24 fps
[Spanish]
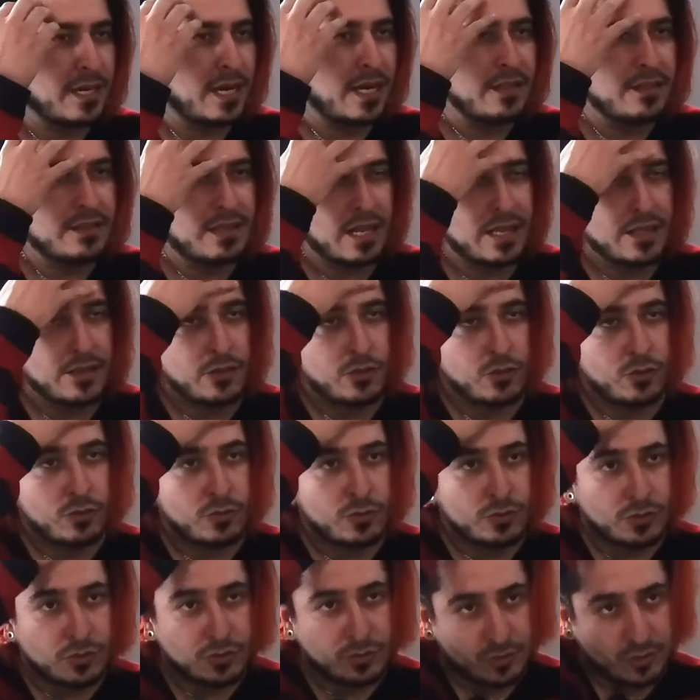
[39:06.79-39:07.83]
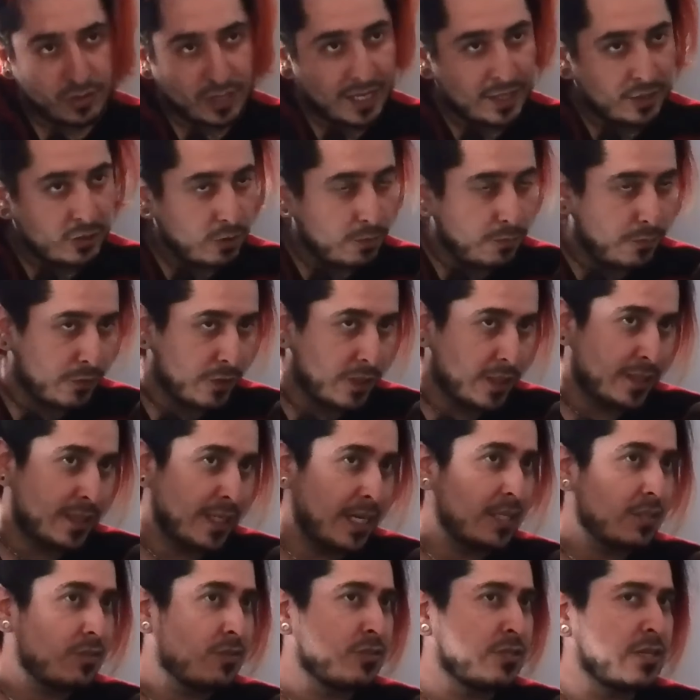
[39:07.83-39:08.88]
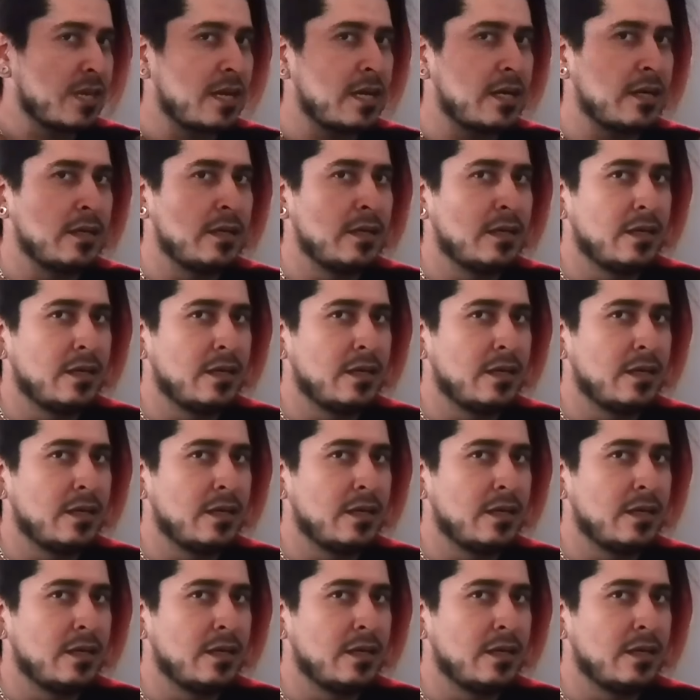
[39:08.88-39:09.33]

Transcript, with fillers: hay tanto, tanto por detrás, o sea...